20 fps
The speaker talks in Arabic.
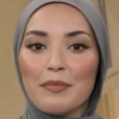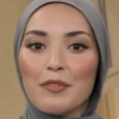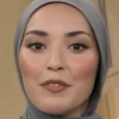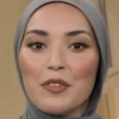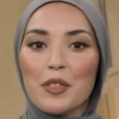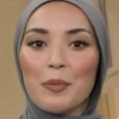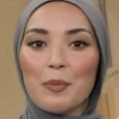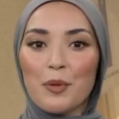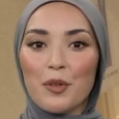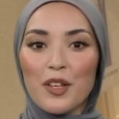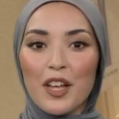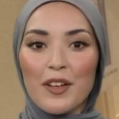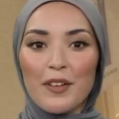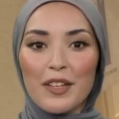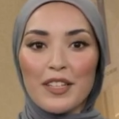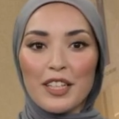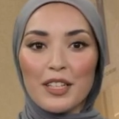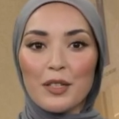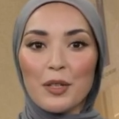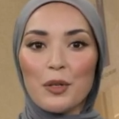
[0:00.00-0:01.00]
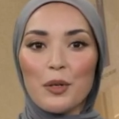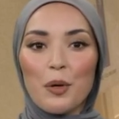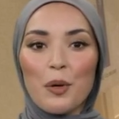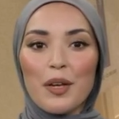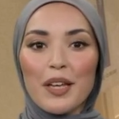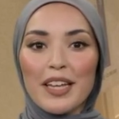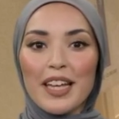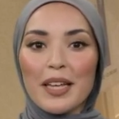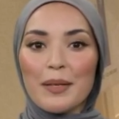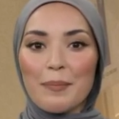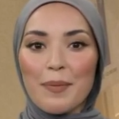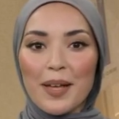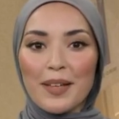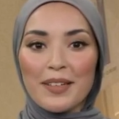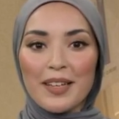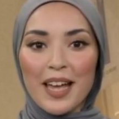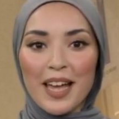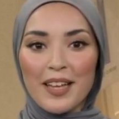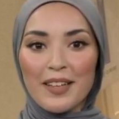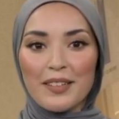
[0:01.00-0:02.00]
بمجرد دخولك
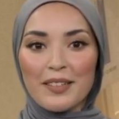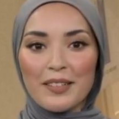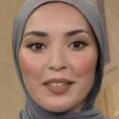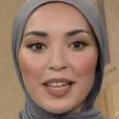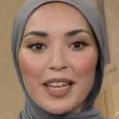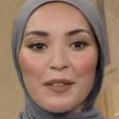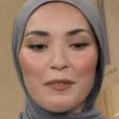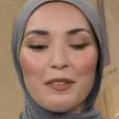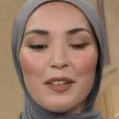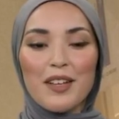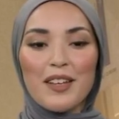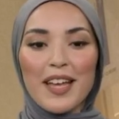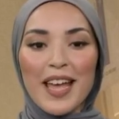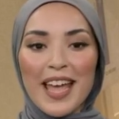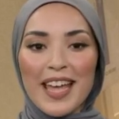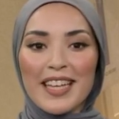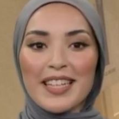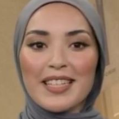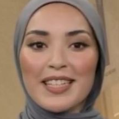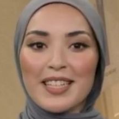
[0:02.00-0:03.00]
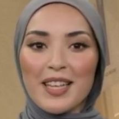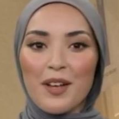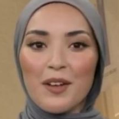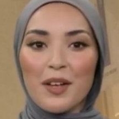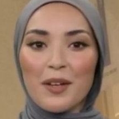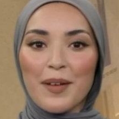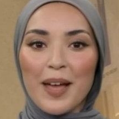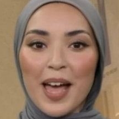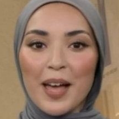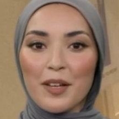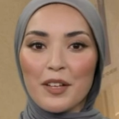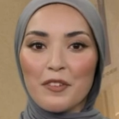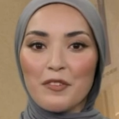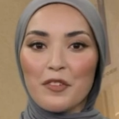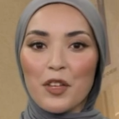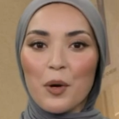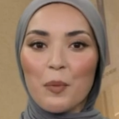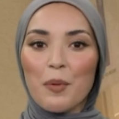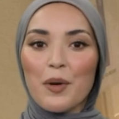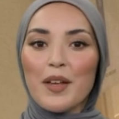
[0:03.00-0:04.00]
المبنى اتجه يسارا على
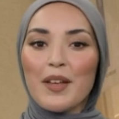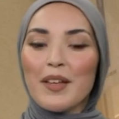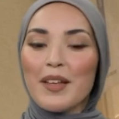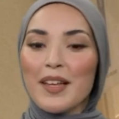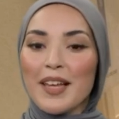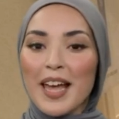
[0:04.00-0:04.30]
الفور